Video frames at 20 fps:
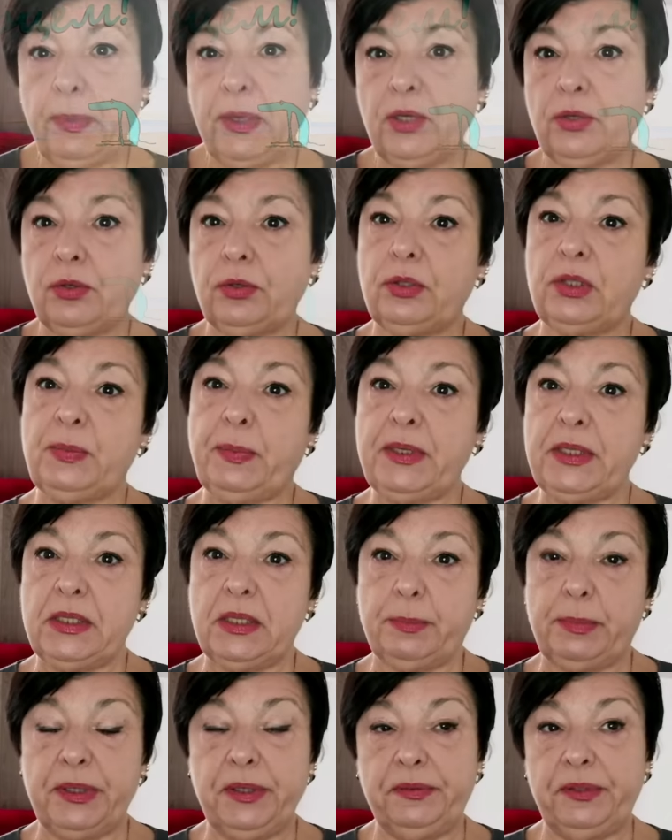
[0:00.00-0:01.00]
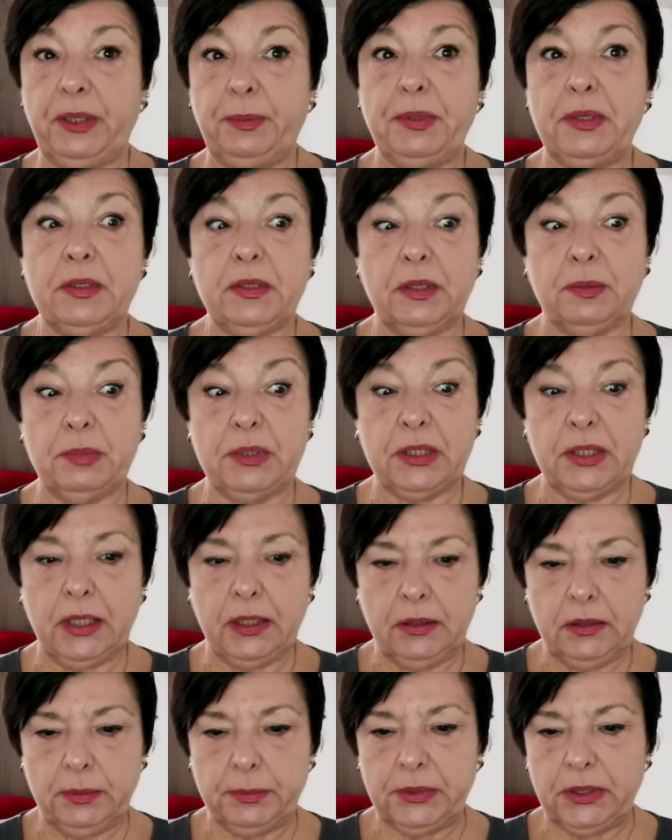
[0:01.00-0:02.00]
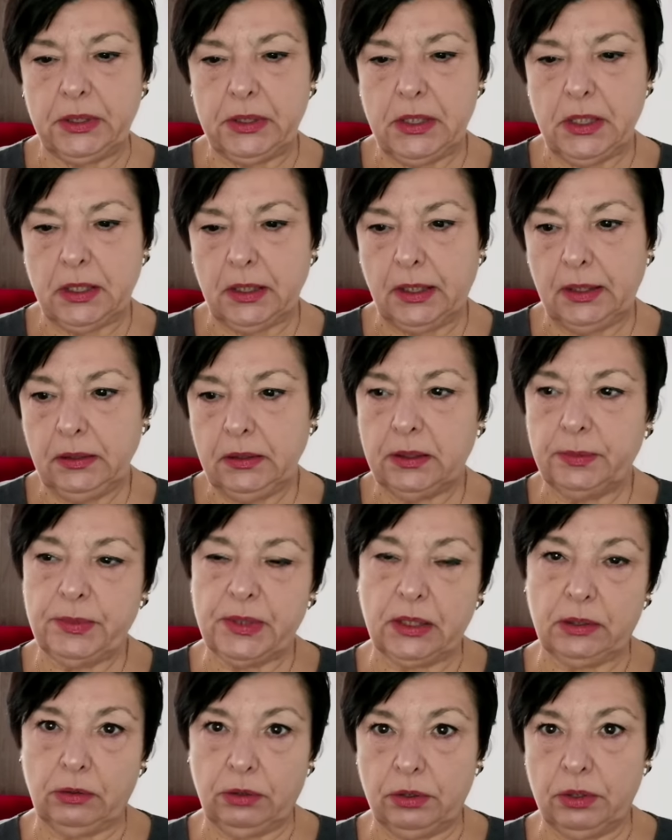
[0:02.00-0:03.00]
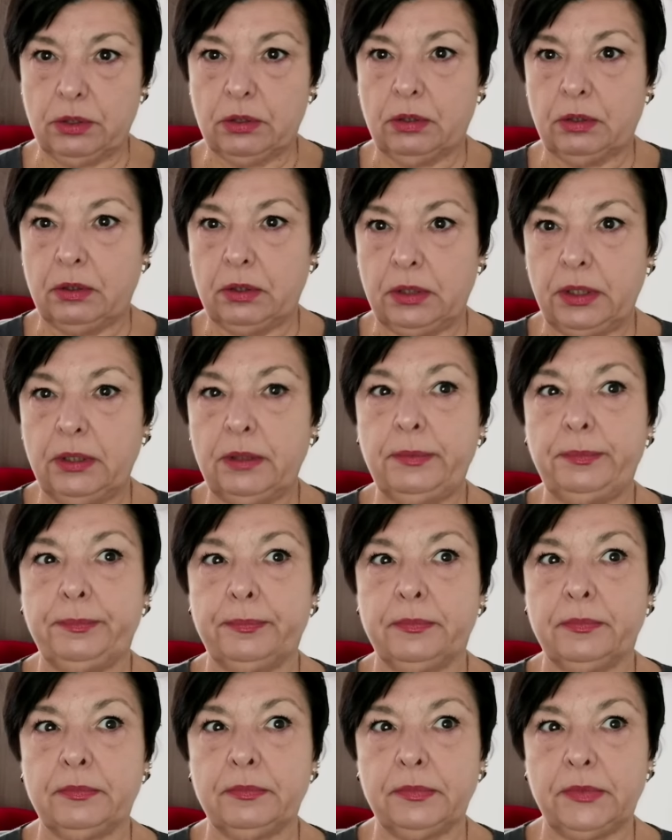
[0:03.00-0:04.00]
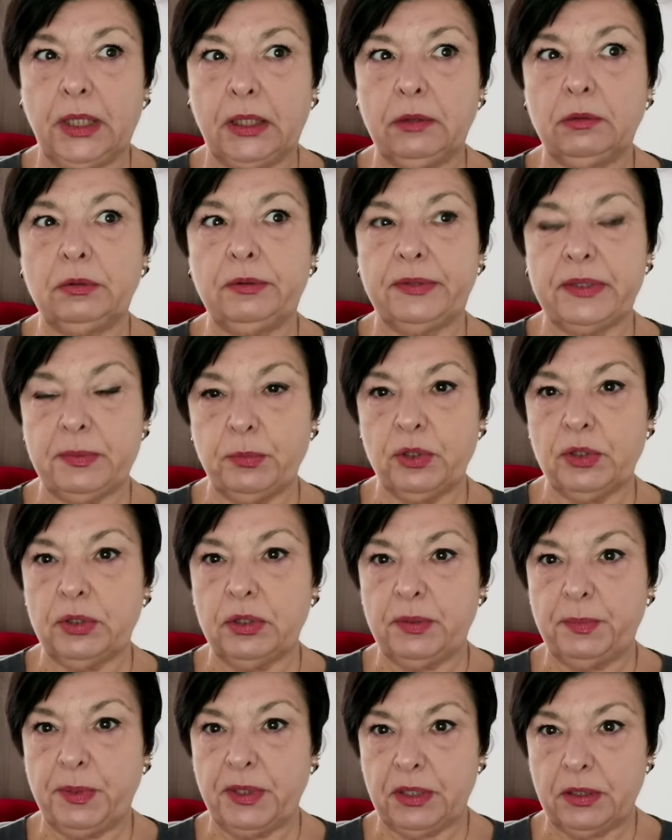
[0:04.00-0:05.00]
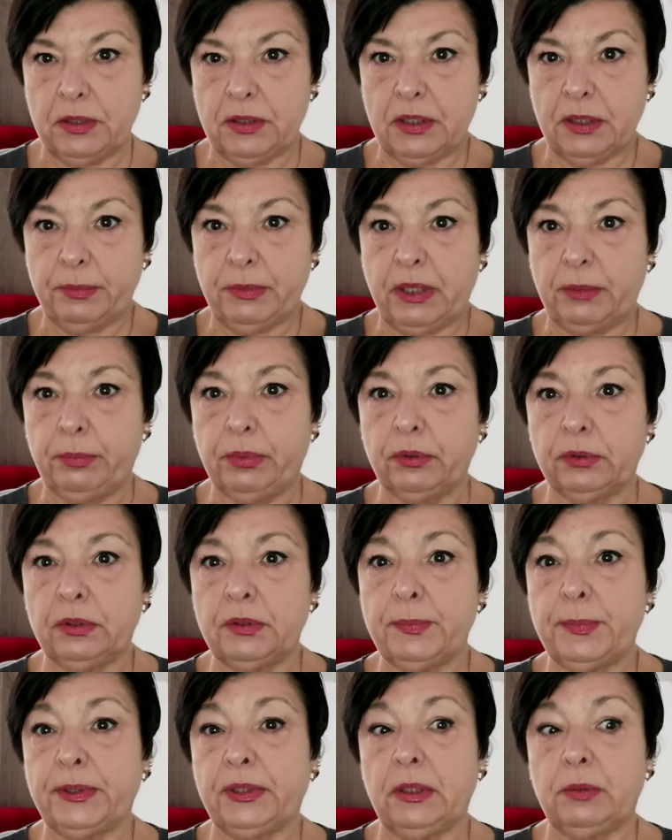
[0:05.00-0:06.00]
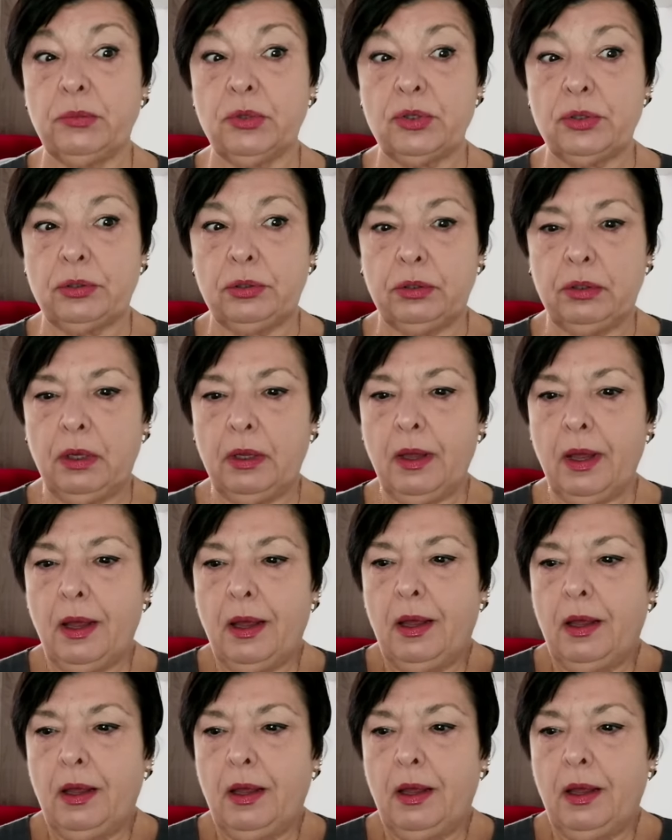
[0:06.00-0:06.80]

большое спасибо европейским странам, Нидерландам за то, что они дают возможность беженцам работать, потому что,